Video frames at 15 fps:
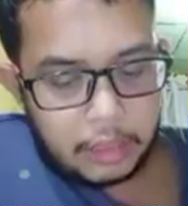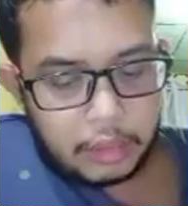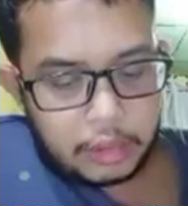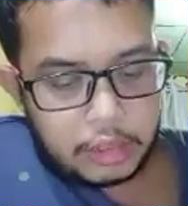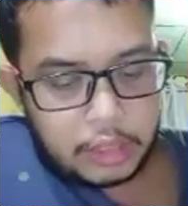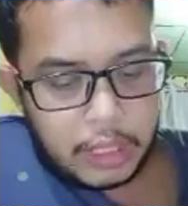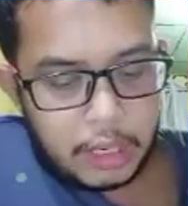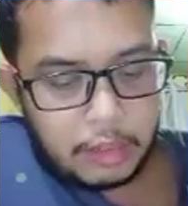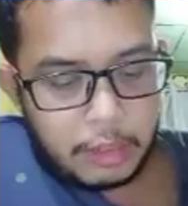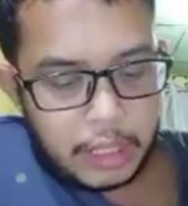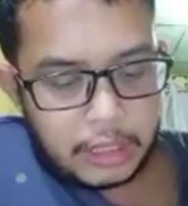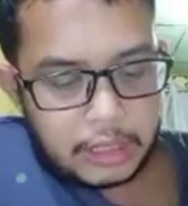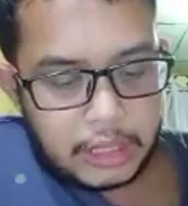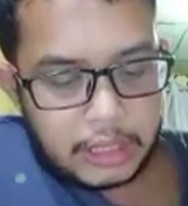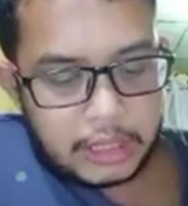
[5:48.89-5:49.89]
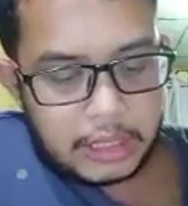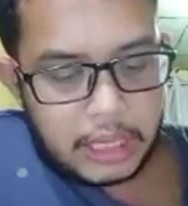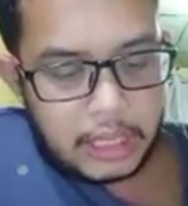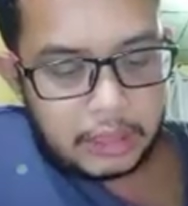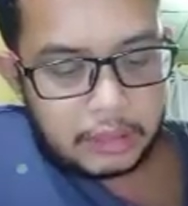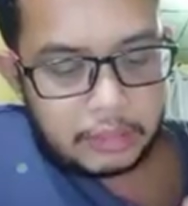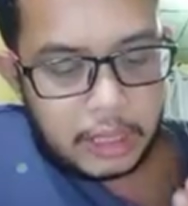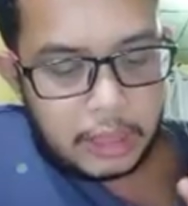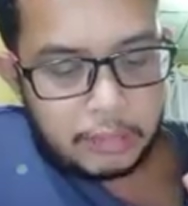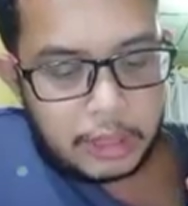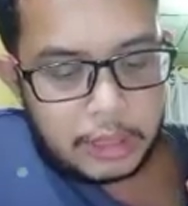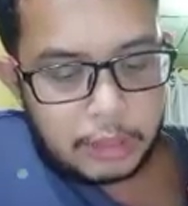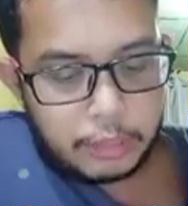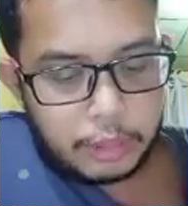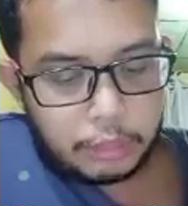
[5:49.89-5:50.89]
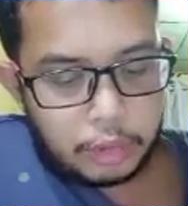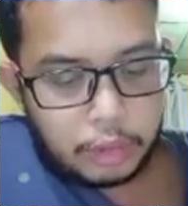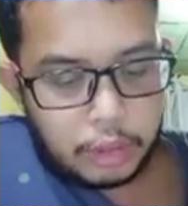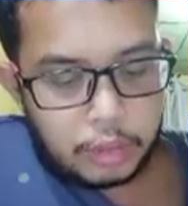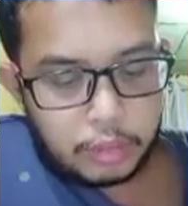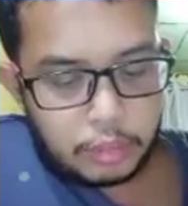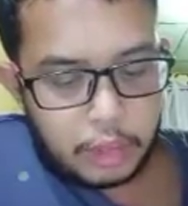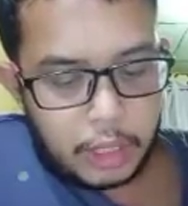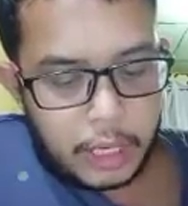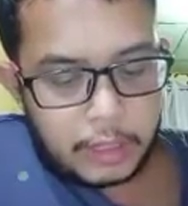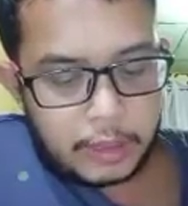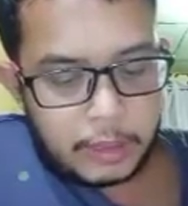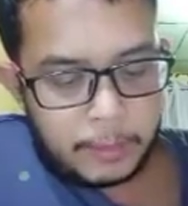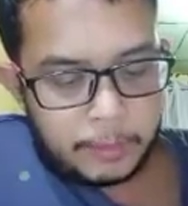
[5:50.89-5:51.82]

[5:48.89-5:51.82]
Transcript: khususnya balita yang sedang dalam masa pertumbuhan.